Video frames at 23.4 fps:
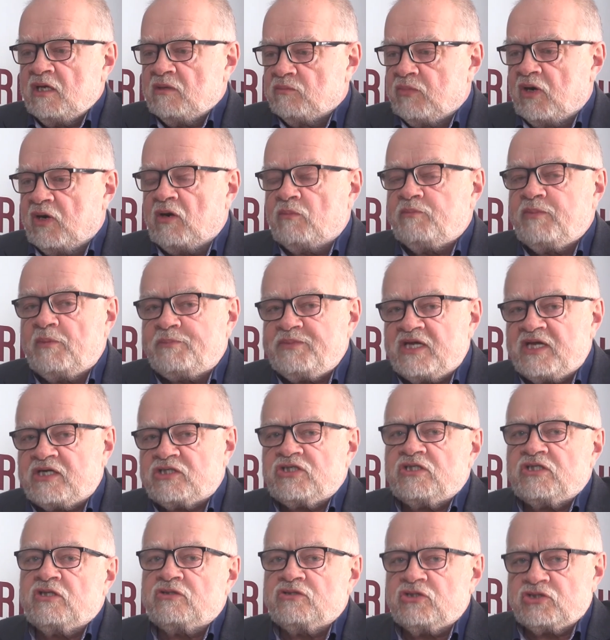Bo po
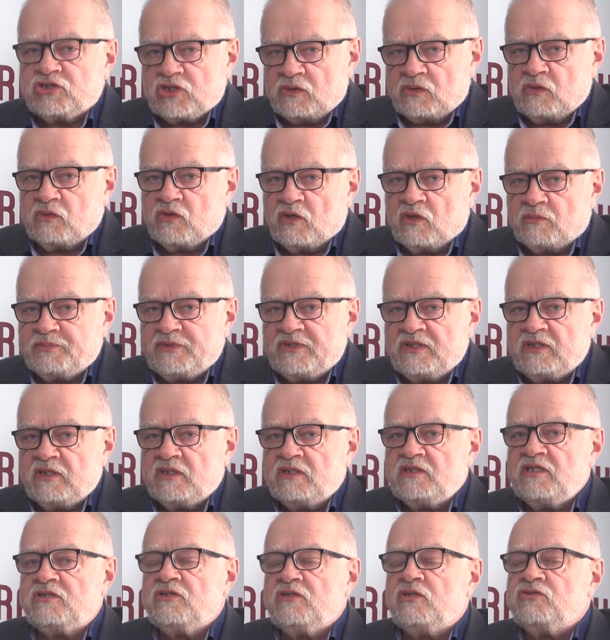pierwsze dotyczą Europy,
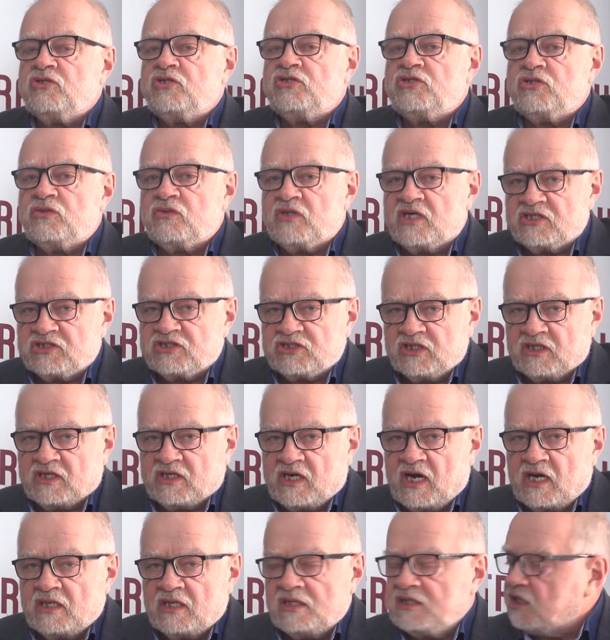nie dotyczą reszty,
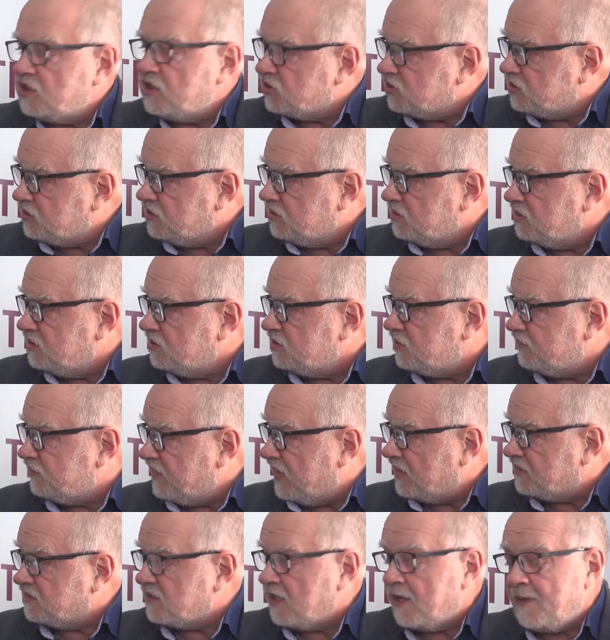reszty
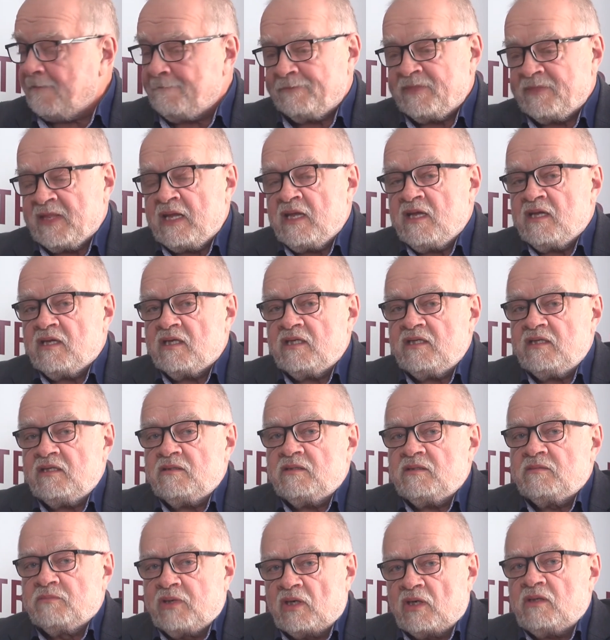świata,
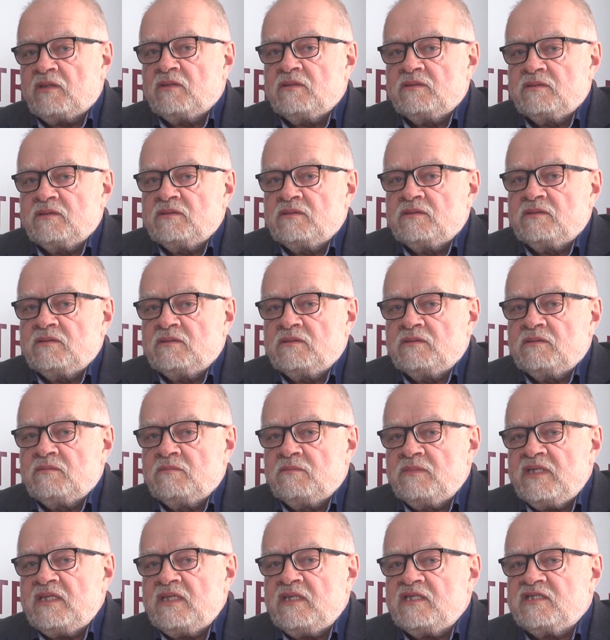y, bo
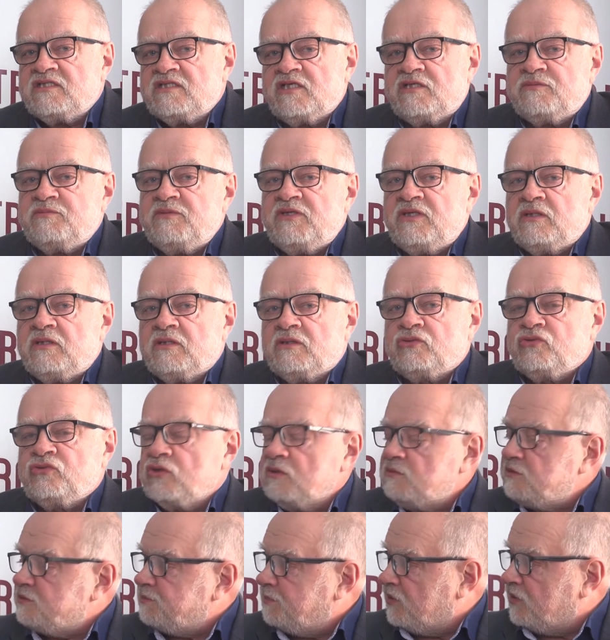my jesteśmy
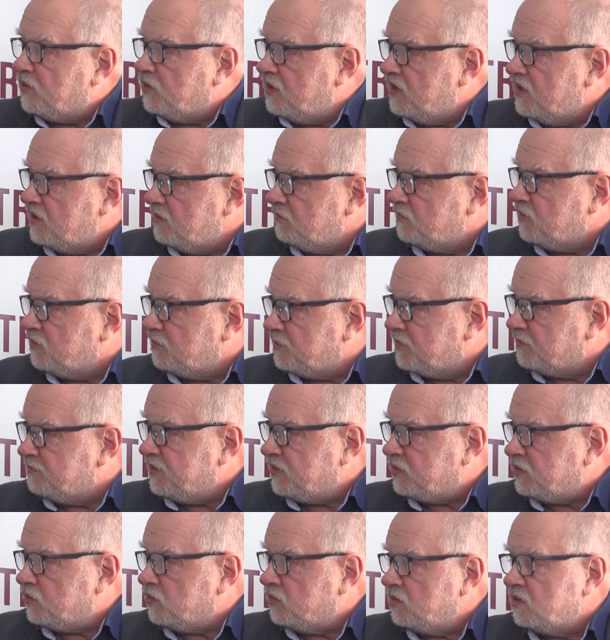którymś pokoleniem
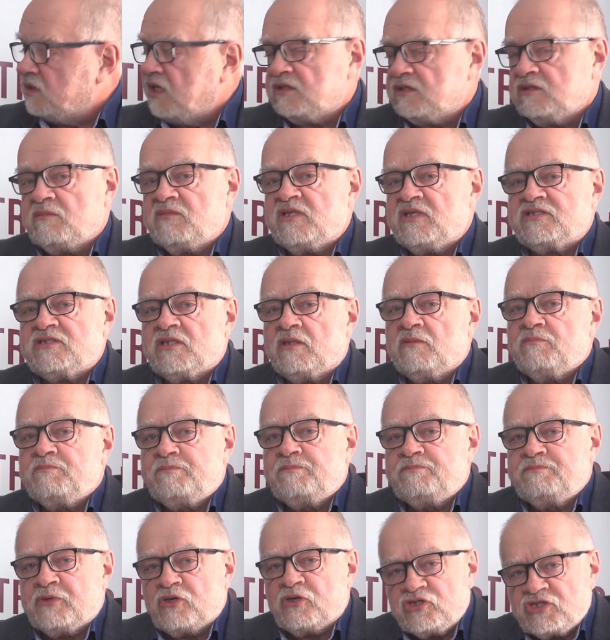dobrobytu. Natomiast
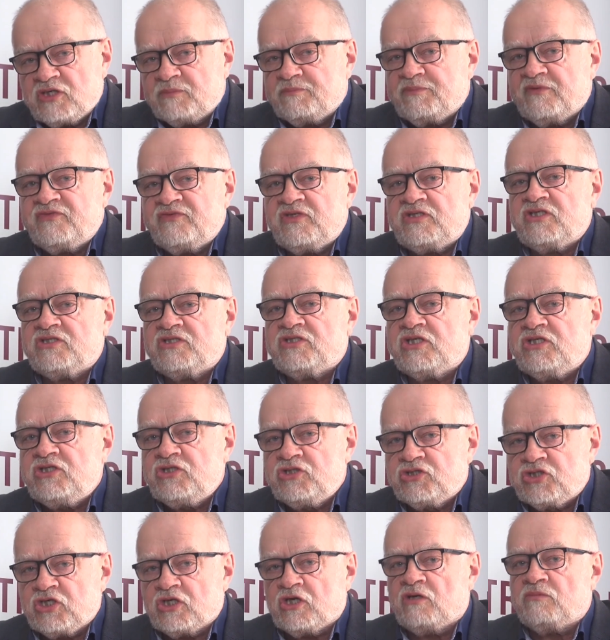proszę powiedzieć
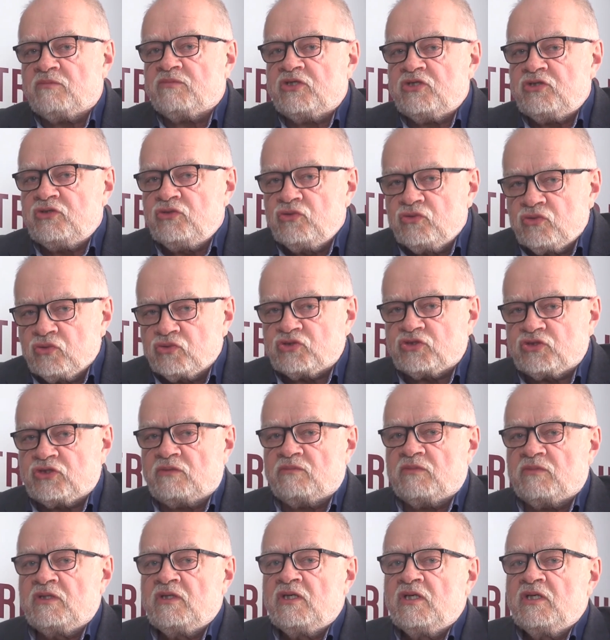Chińczykom,
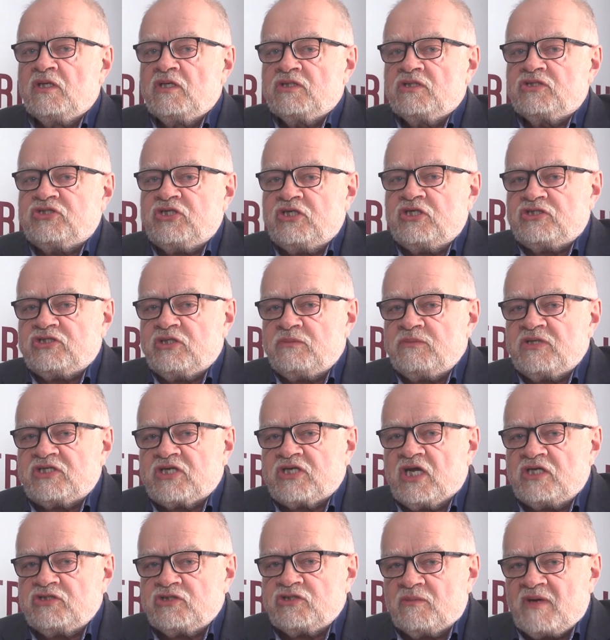Hindusom, czy, czy
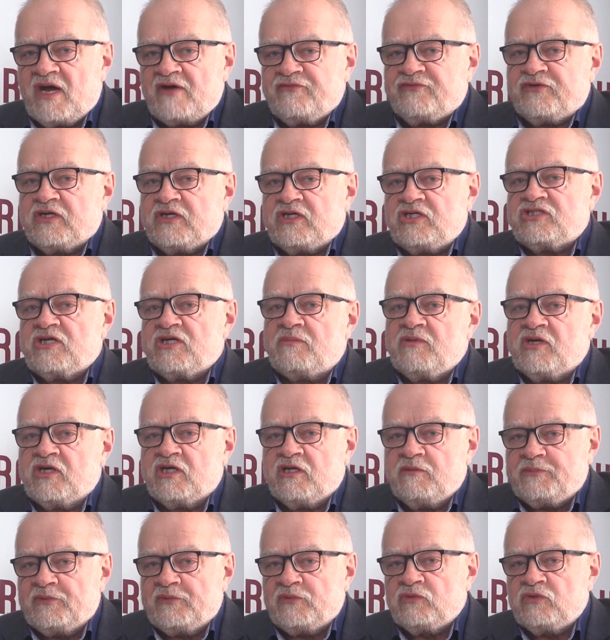mieszkańcom Afryki, czy
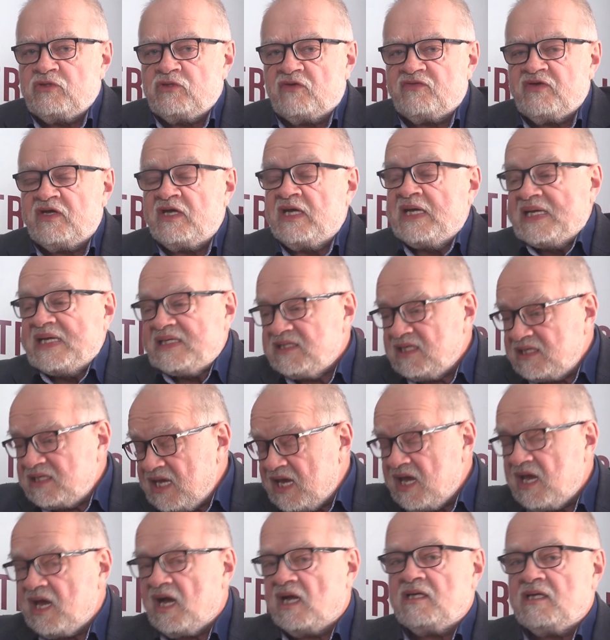Ameryki Południowej,
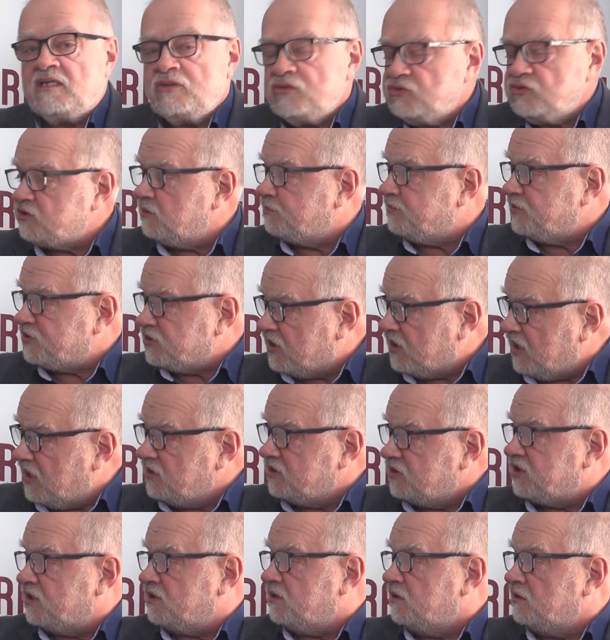nie, ale ludzie,
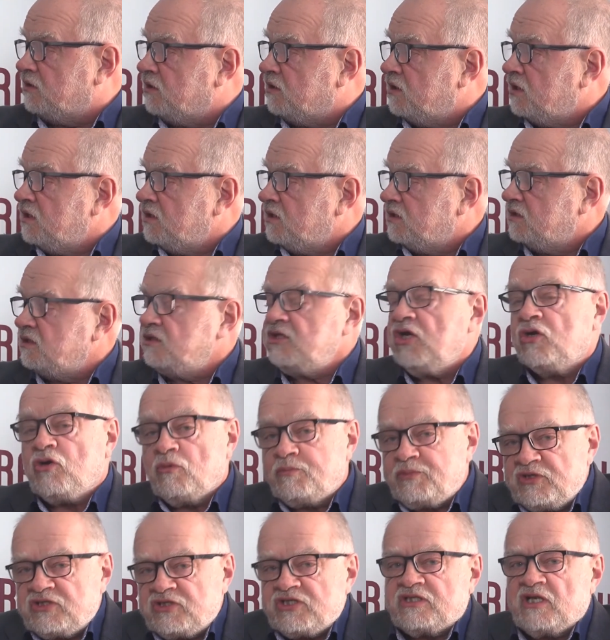poczekajcie, no, nie
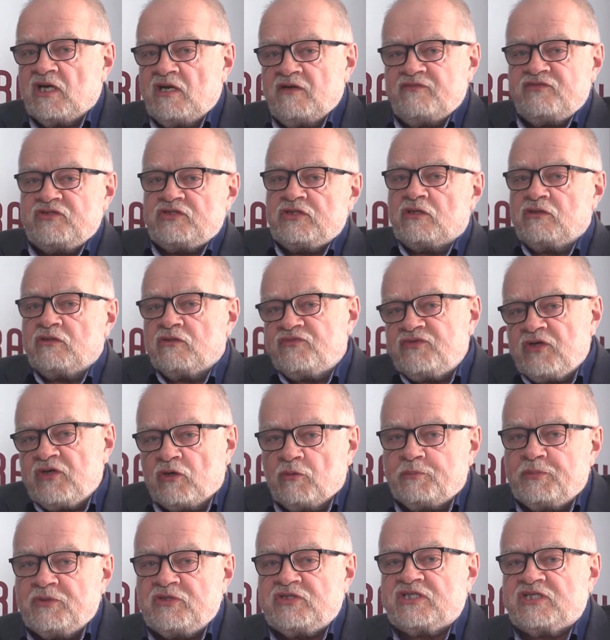kupujcie telewizorów, nie
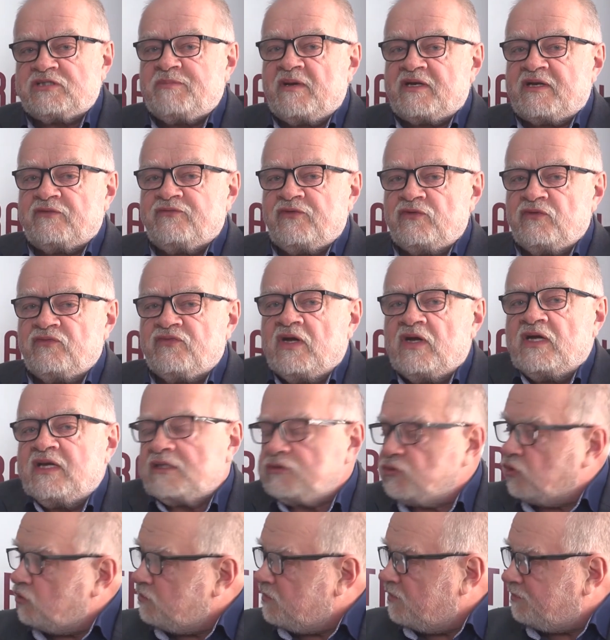kupujcie smartfonów,
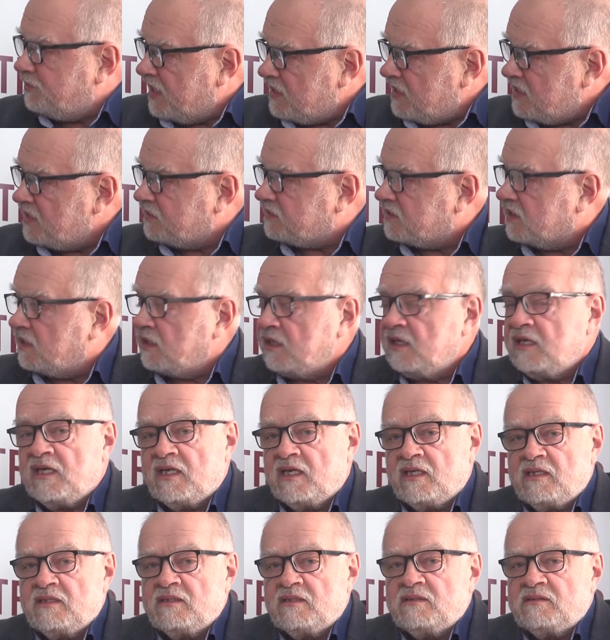ratujmy planetę.
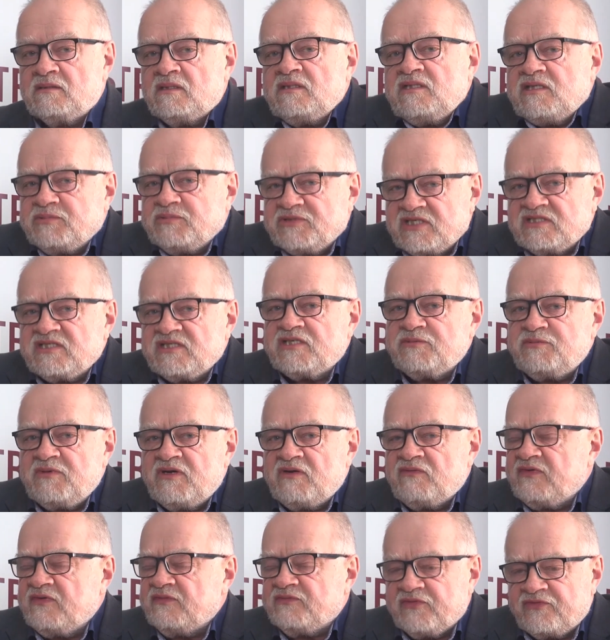Oni się przez
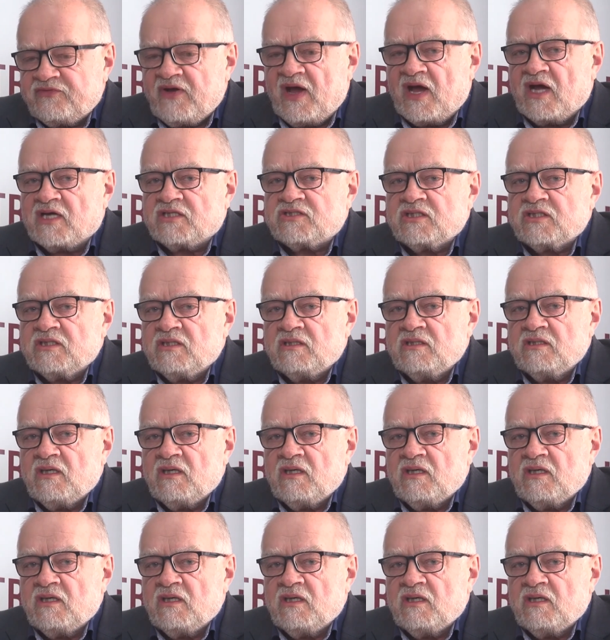zaśmieją wam twarz.